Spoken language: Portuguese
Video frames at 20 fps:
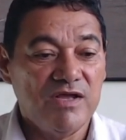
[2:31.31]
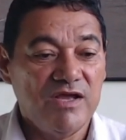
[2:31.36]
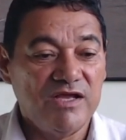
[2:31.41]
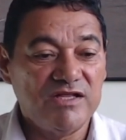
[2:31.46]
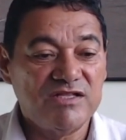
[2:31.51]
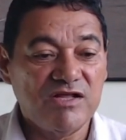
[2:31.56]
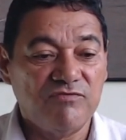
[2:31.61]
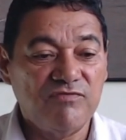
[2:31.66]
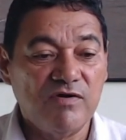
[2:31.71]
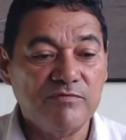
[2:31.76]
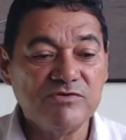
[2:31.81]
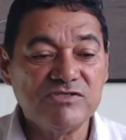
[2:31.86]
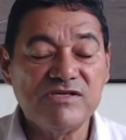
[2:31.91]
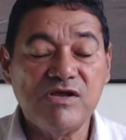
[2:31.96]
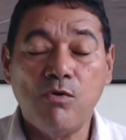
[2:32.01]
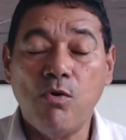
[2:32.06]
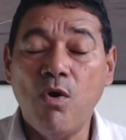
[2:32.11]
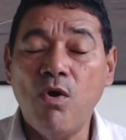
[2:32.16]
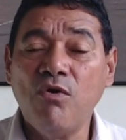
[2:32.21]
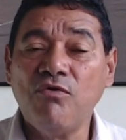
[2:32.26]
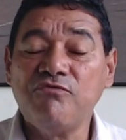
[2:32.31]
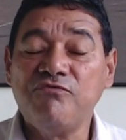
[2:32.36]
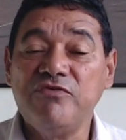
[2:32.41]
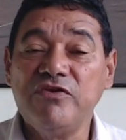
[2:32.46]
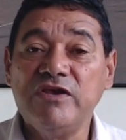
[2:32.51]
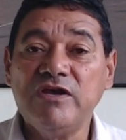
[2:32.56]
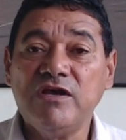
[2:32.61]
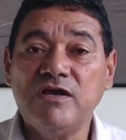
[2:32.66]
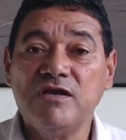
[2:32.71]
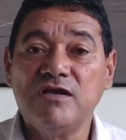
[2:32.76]
Então vamos
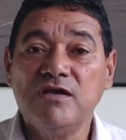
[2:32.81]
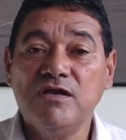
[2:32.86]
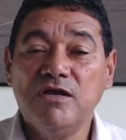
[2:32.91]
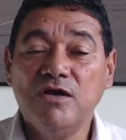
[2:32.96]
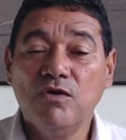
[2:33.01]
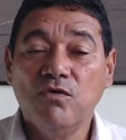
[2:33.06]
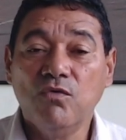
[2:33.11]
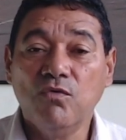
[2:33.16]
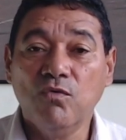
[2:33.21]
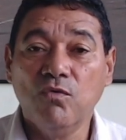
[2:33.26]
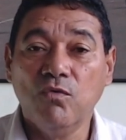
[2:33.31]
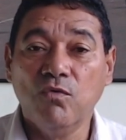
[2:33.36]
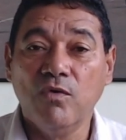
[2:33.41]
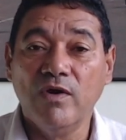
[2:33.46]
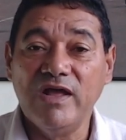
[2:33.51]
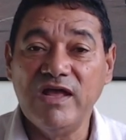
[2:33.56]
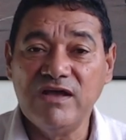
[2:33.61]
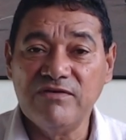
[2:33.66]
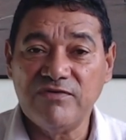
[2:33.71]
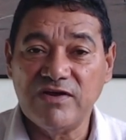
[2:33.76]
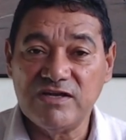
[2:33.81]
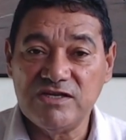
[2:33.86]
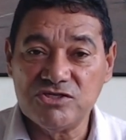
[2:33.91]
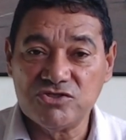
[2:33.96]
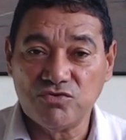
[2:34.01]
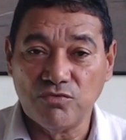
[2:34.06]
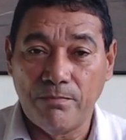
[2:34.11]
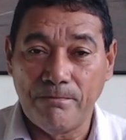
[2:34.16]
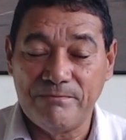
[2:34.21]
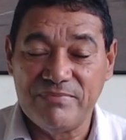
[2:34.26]
ouvir o
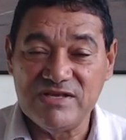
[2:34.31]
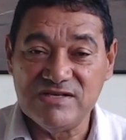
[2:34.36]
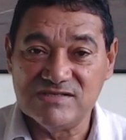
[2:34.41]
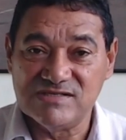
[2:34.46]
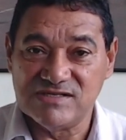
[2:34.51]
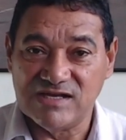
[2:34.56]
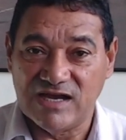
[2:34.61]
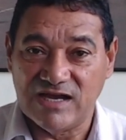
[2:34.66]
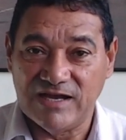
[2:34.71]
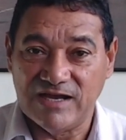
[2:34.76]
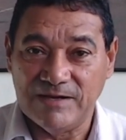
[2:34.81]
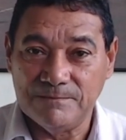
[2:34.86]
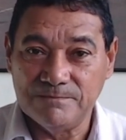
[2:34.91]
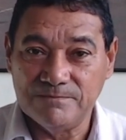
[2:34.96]
Evaristo Pisa.